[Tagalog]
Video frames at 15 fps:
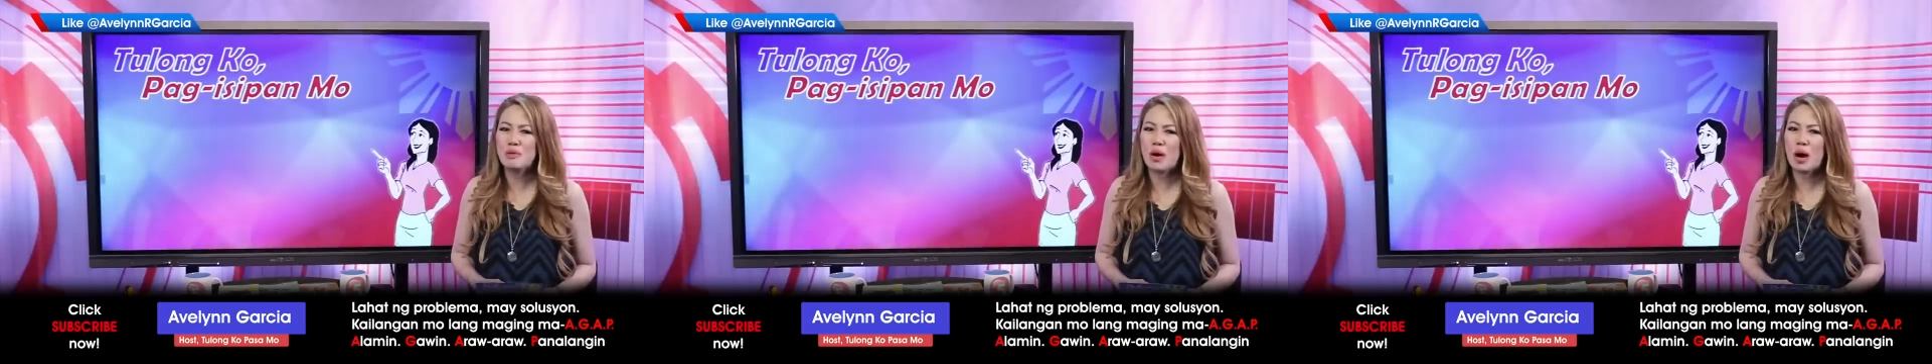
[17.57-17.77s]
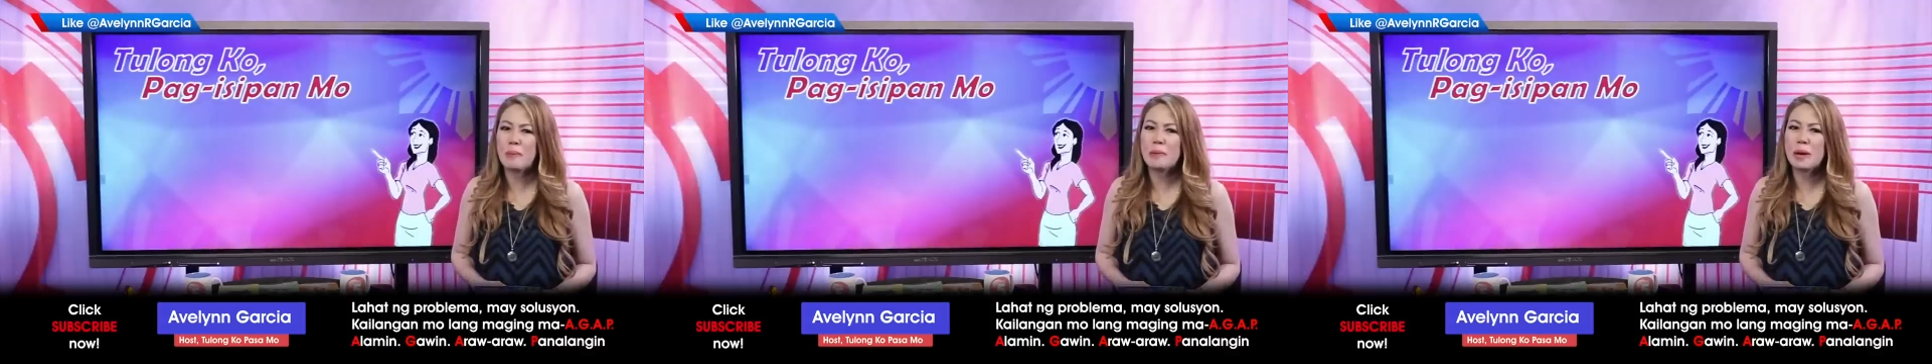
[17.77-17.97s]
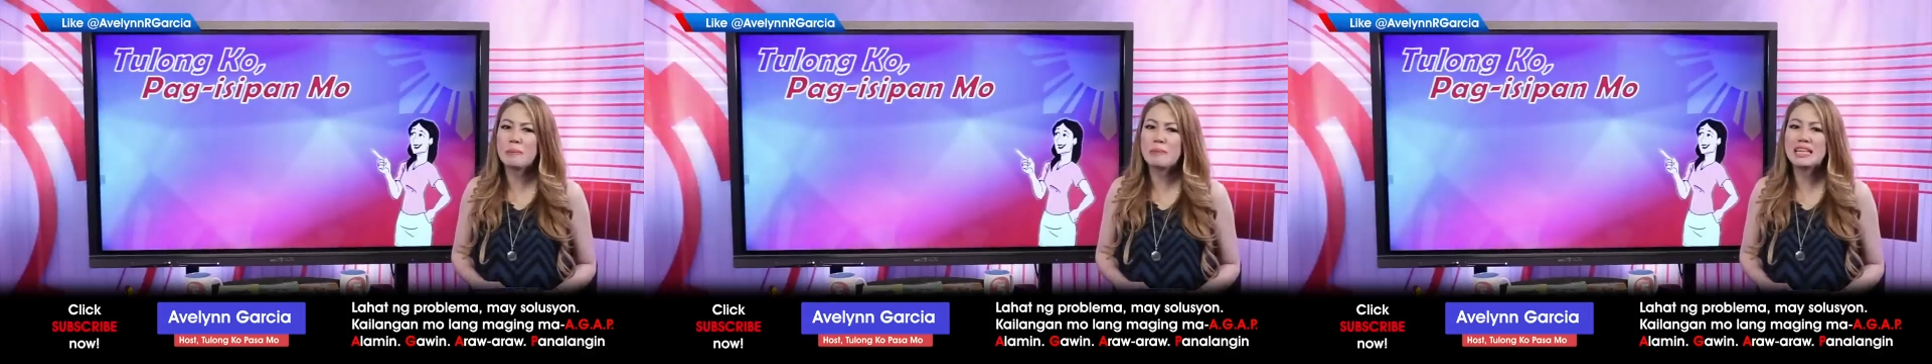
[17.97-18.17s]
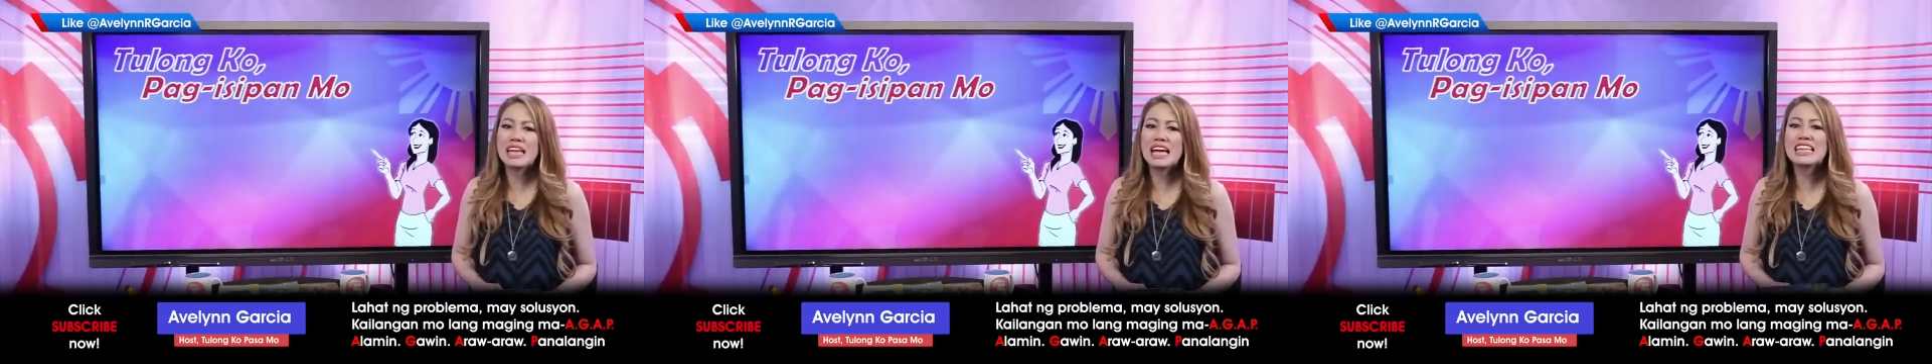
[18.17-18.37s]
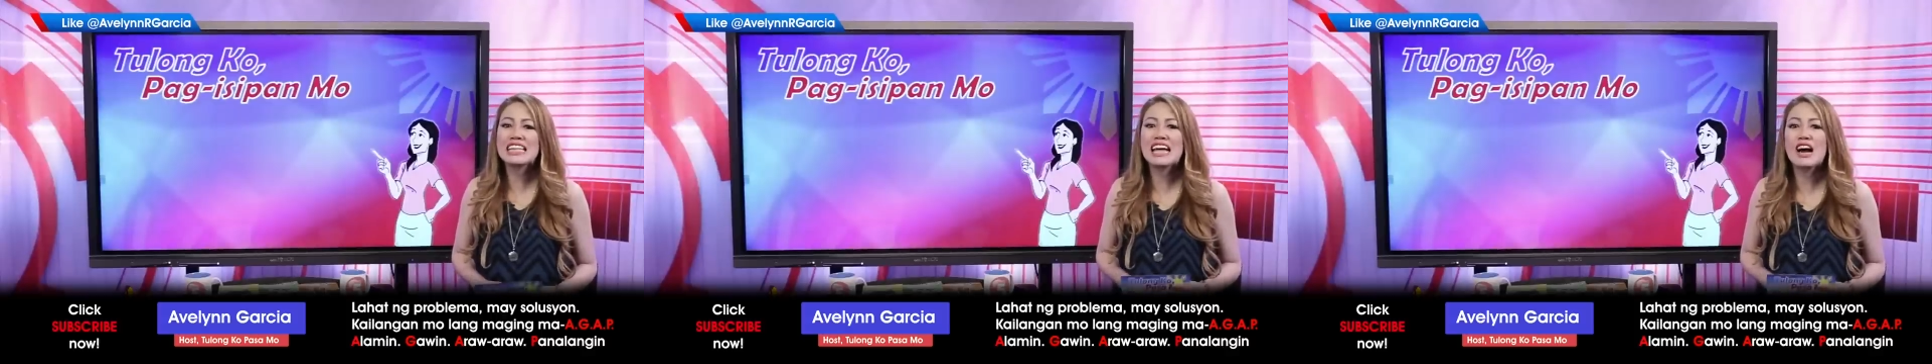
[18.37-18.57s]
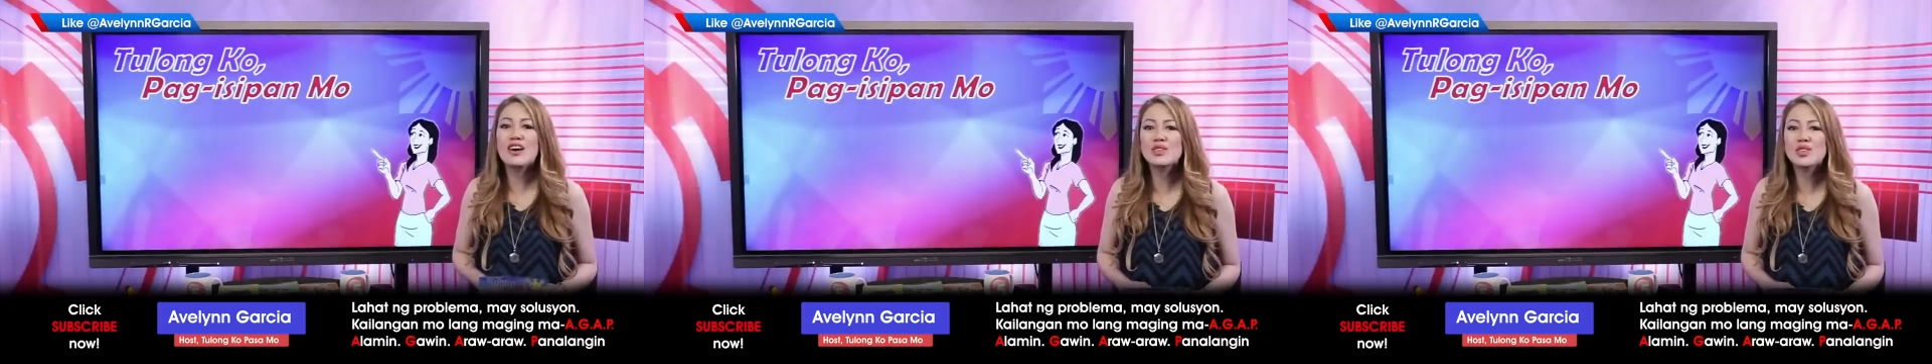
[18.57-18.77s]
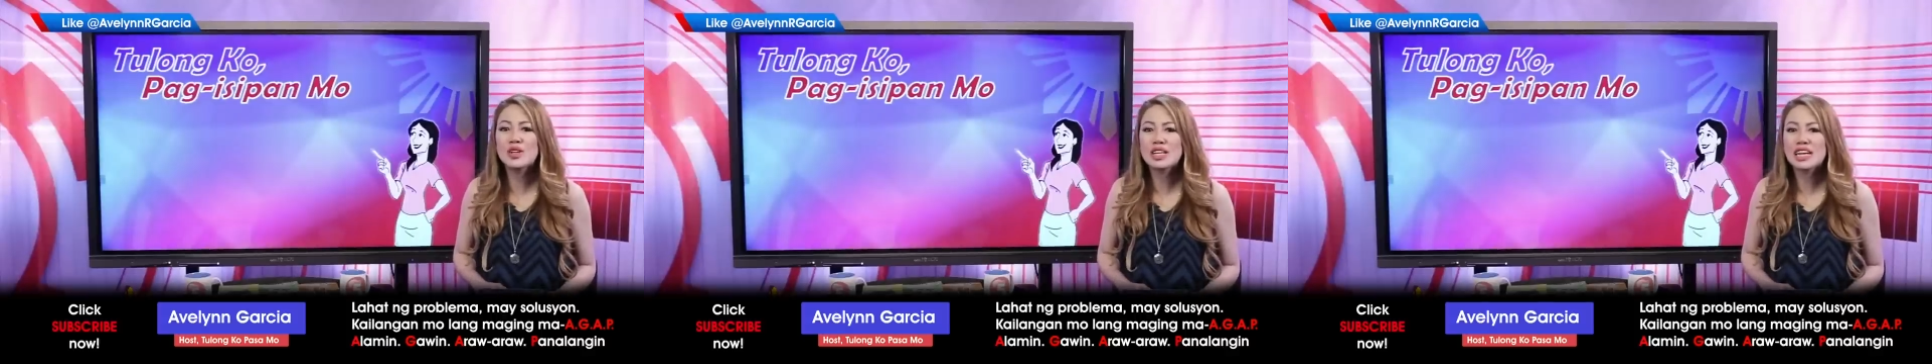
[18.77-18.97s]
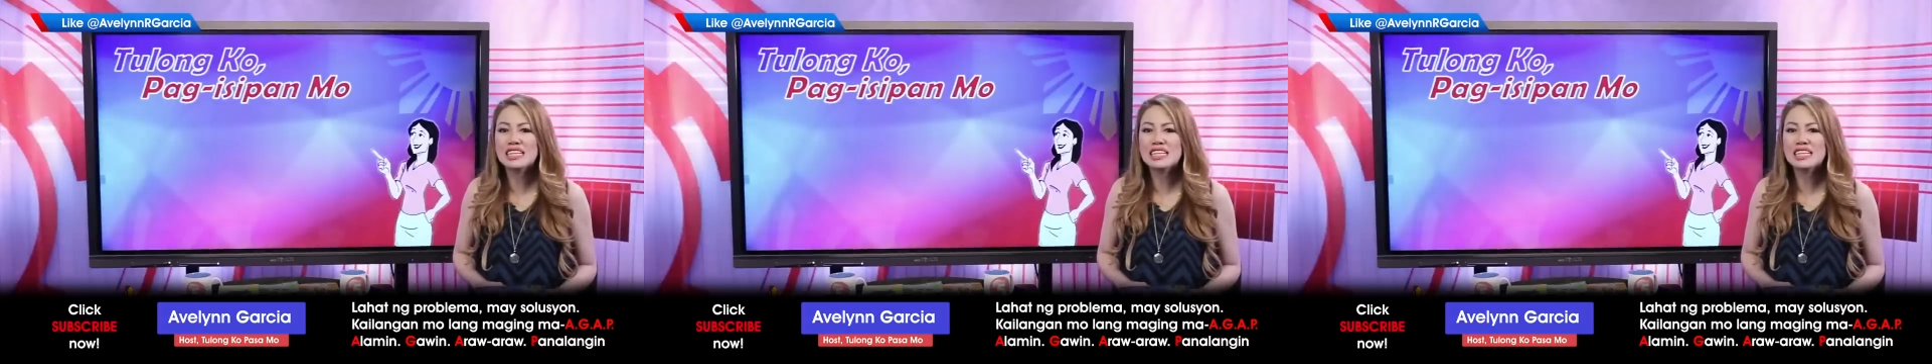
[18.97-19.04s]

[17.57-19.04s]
mo kapag may na-encounter